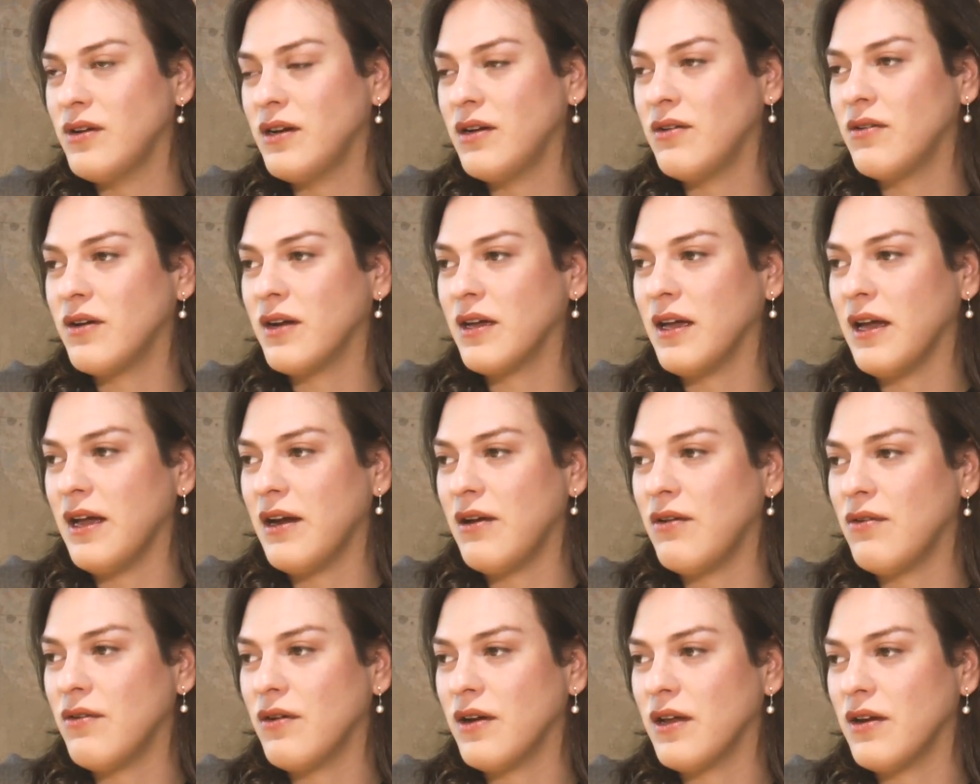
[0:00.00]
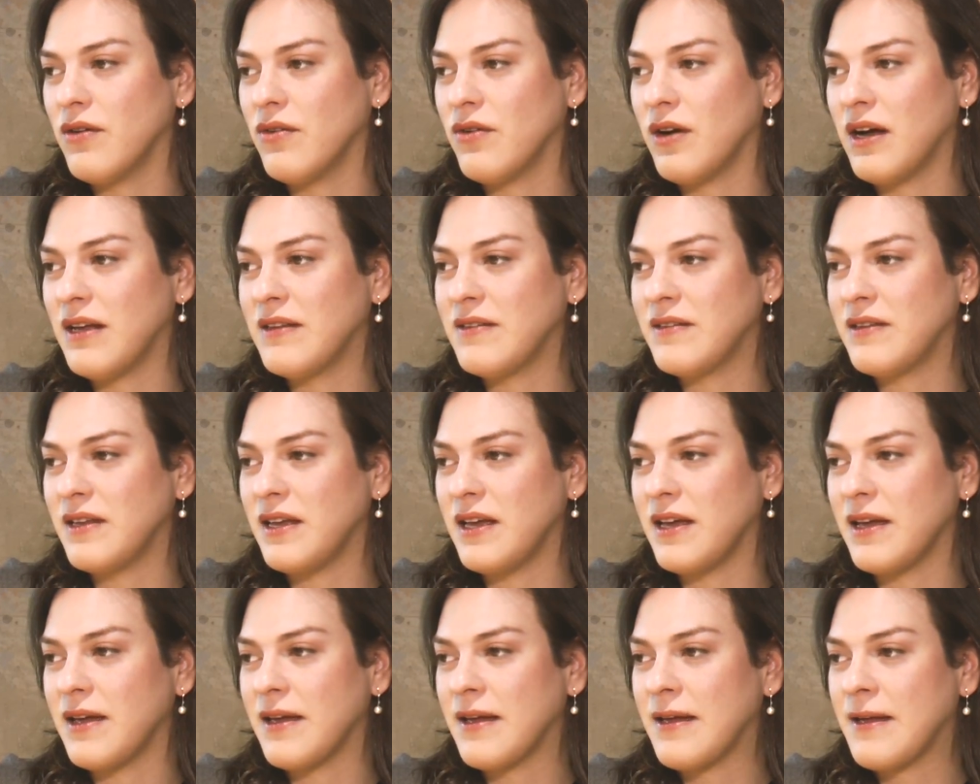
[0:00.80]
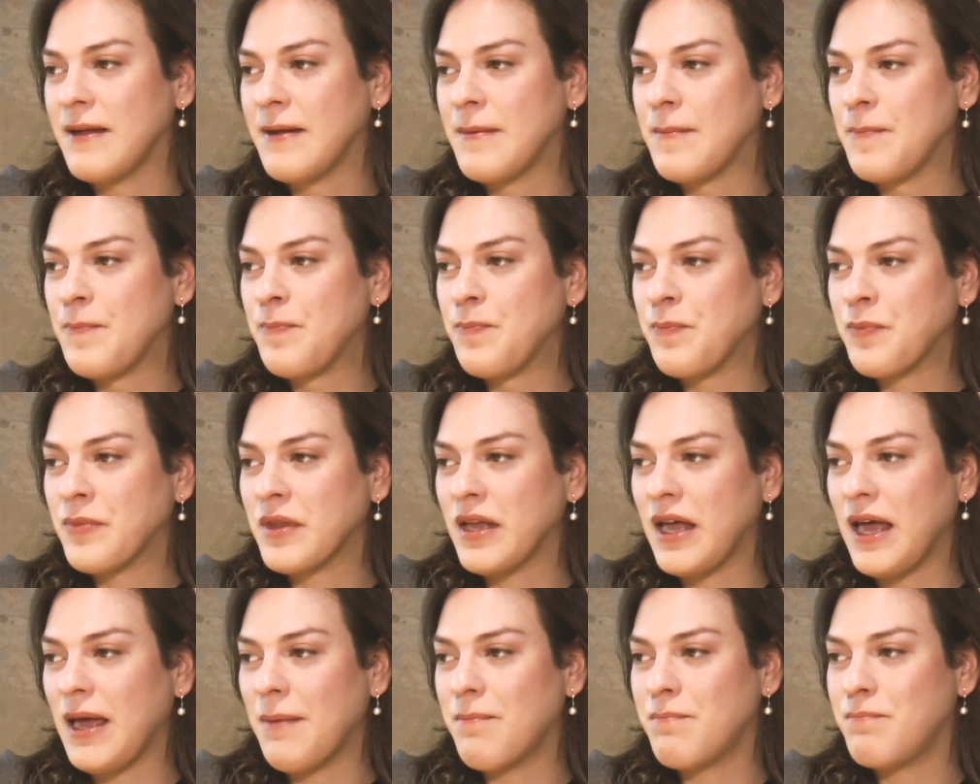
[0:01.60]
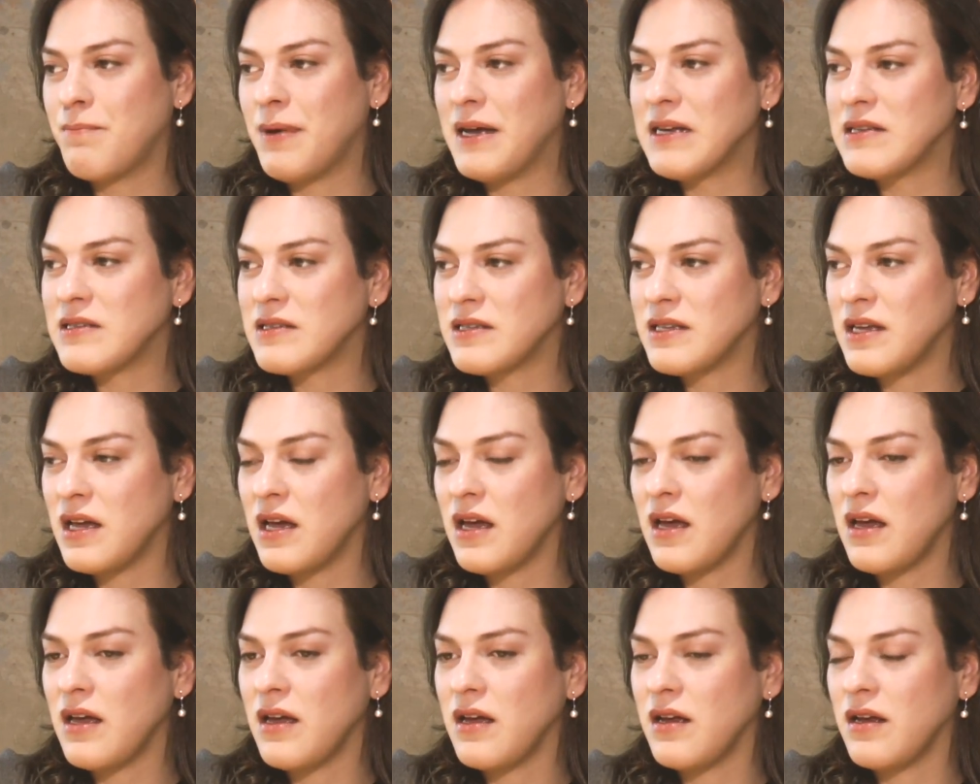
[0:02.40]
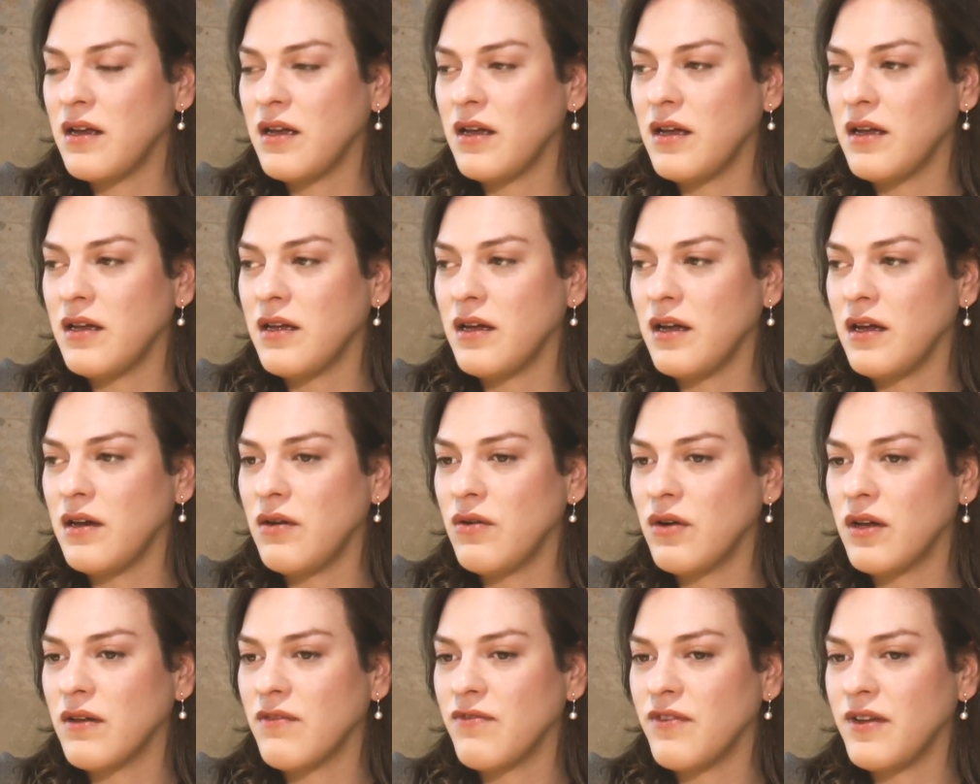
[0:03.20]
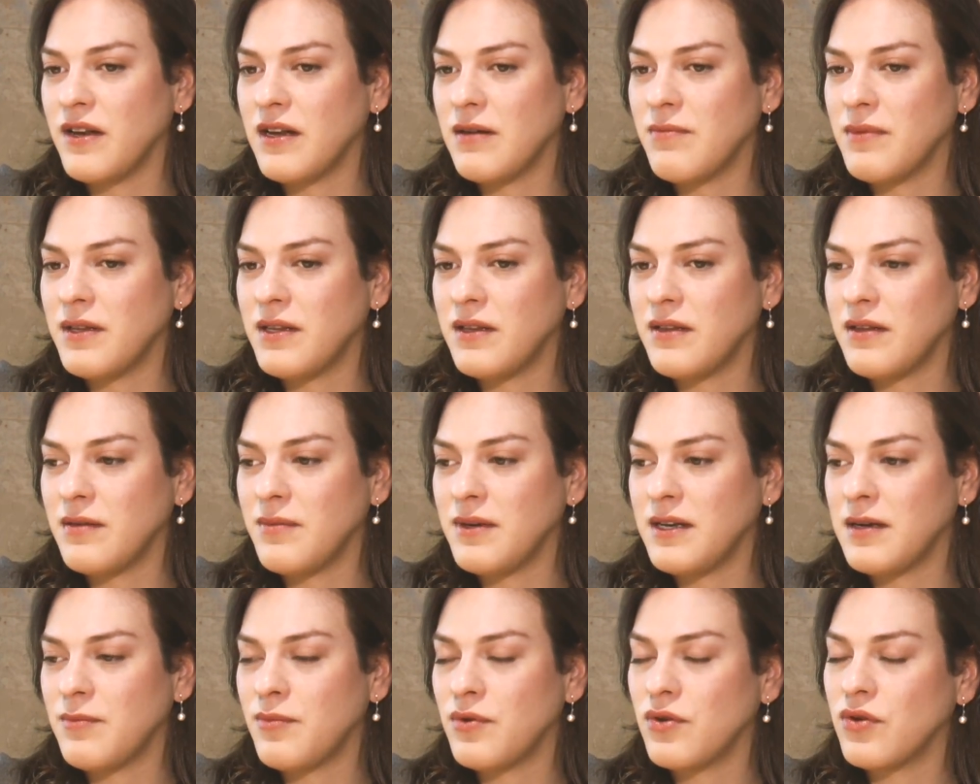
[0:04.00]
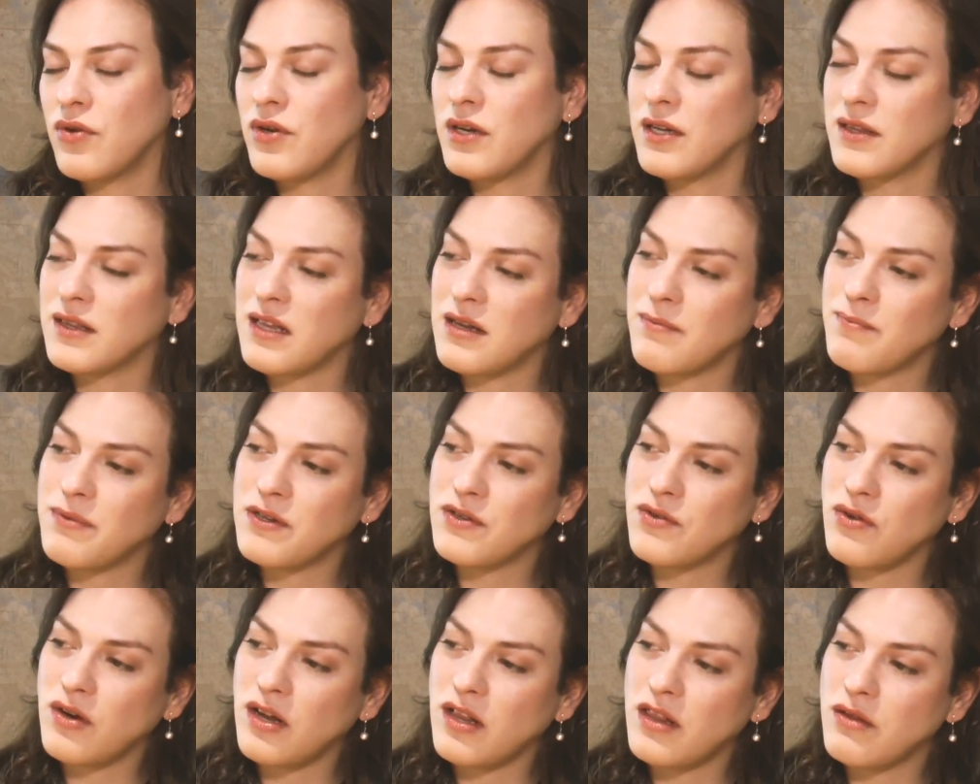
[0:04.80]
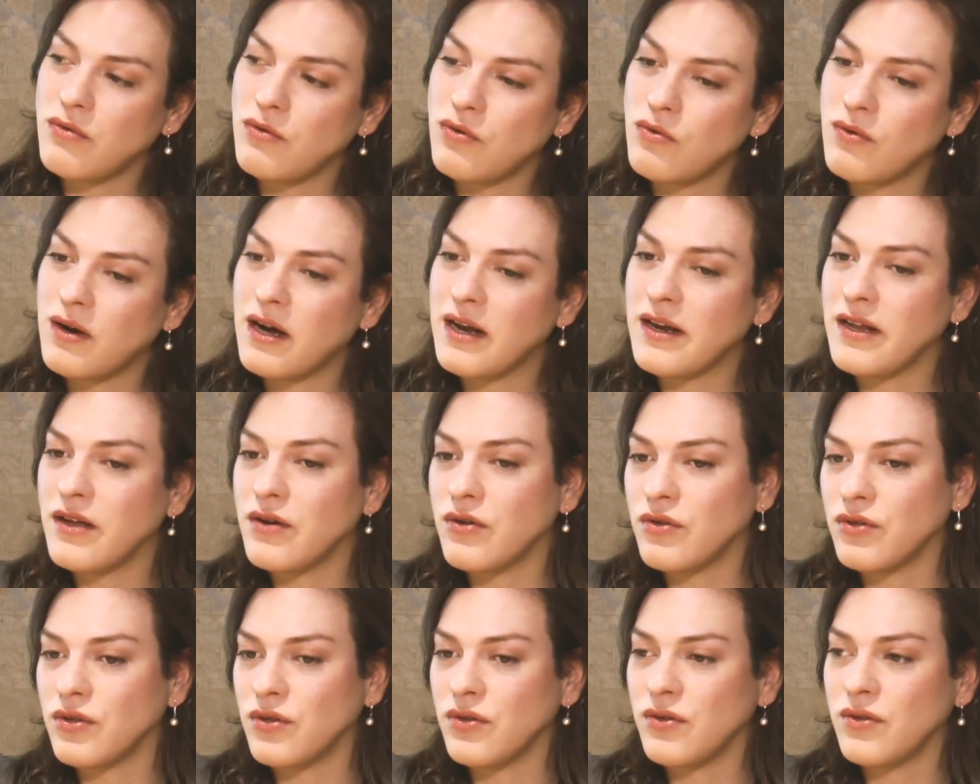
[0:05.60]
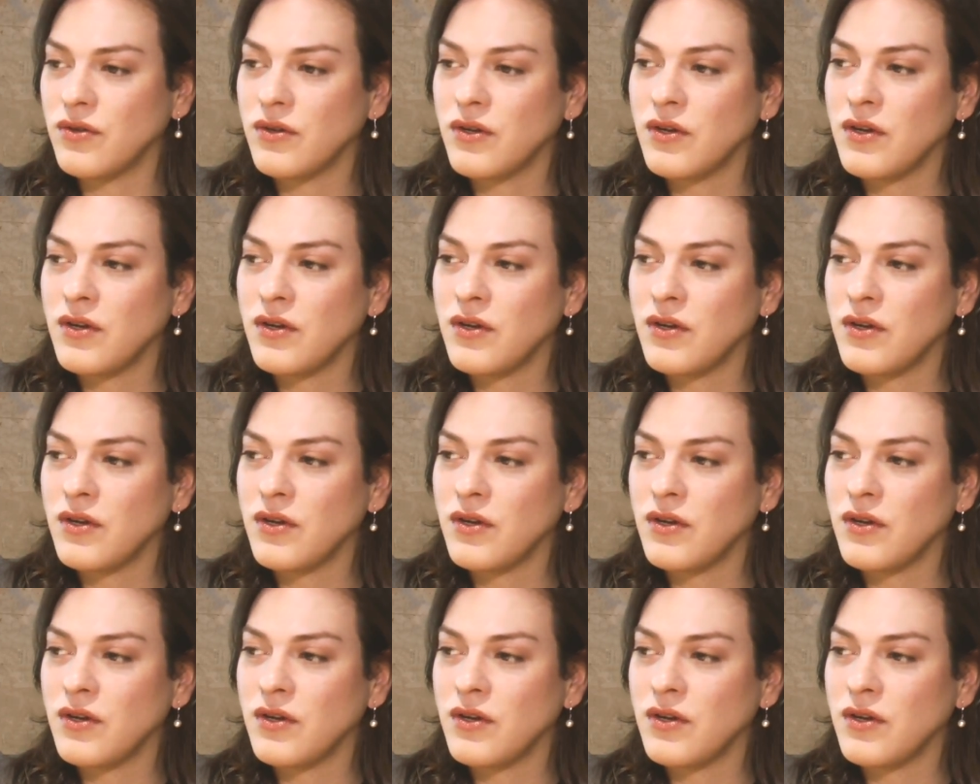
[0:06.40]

es, lo que, es lo que nos hace especie y, y, lo que finalmente termina por conectar personas de un lugar y otro,